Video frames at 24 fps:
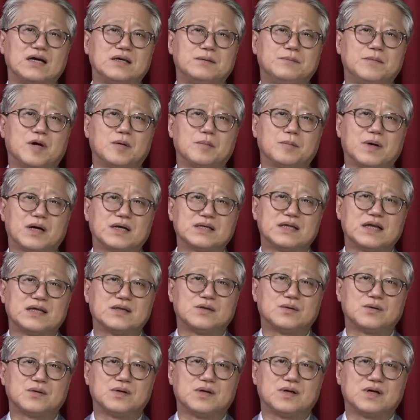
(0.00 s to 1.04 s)
이명박
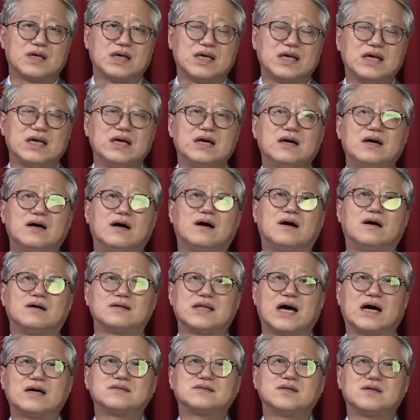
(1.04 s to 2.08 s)
대통령이
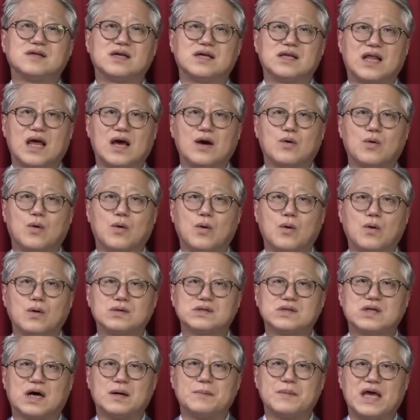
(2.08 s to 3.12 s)
당선이 되고 그
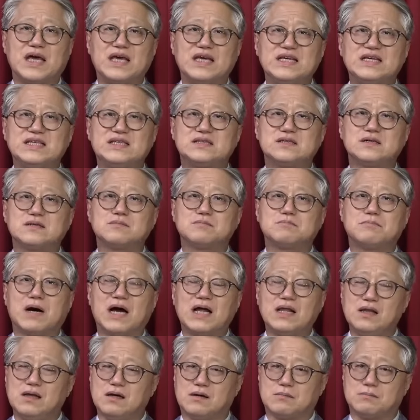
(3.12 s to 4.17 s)
다음에
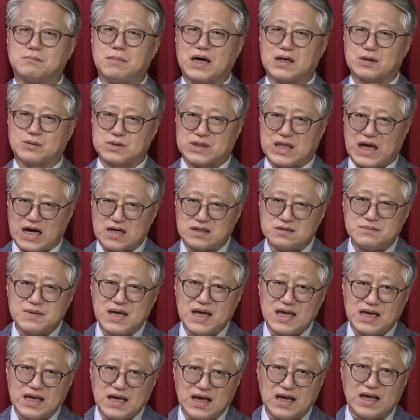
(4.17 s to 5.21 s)
2008년 바로 다음
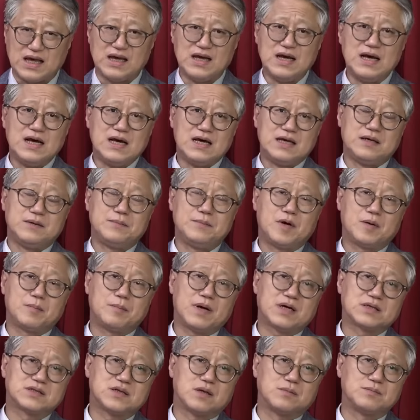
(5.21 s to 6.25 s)
해에
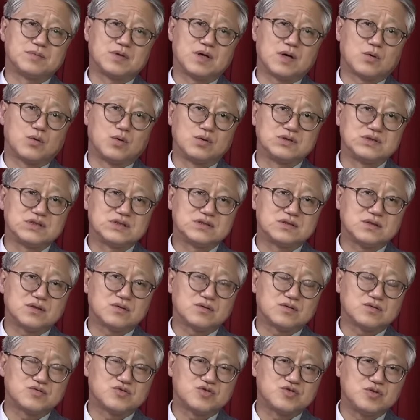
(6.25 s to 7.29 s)
이명박 정부가
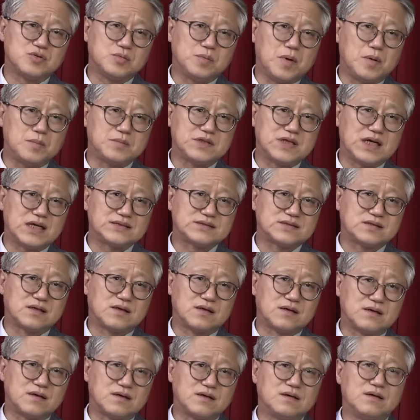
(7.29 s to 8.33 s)
공식적으로 출범을
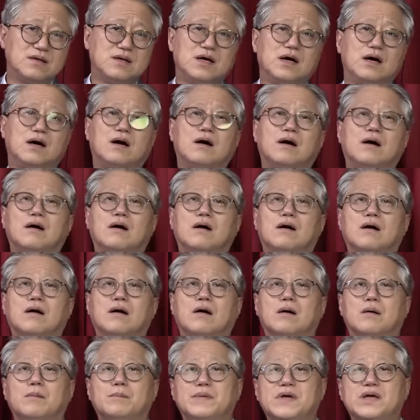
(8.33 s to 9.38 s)
해서
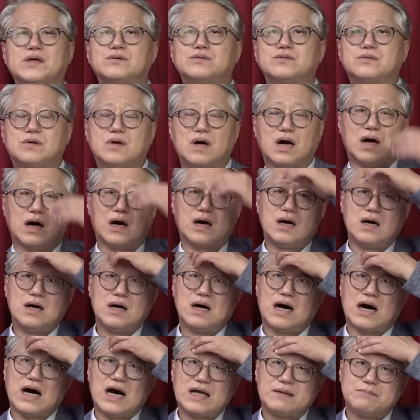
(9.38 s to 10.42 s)
미국과
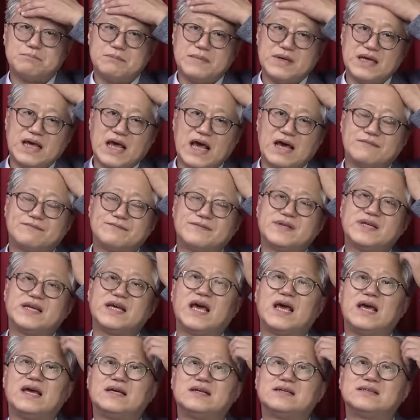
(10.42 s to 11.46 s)
한미
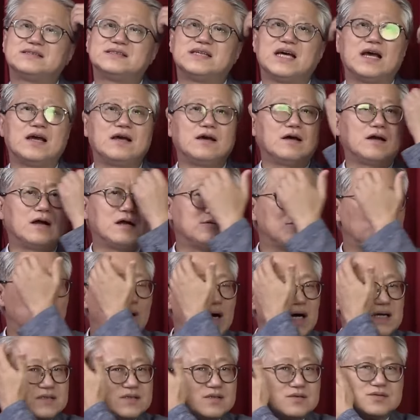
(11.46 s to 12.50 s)
FDA를 체결하는
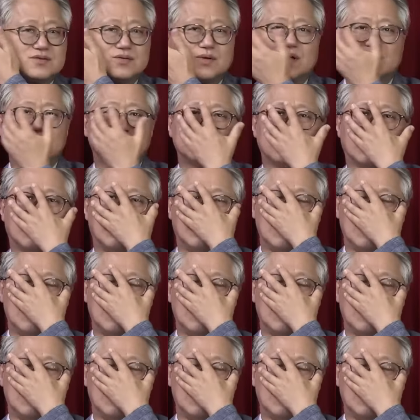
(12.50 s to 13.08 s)
과정 속에서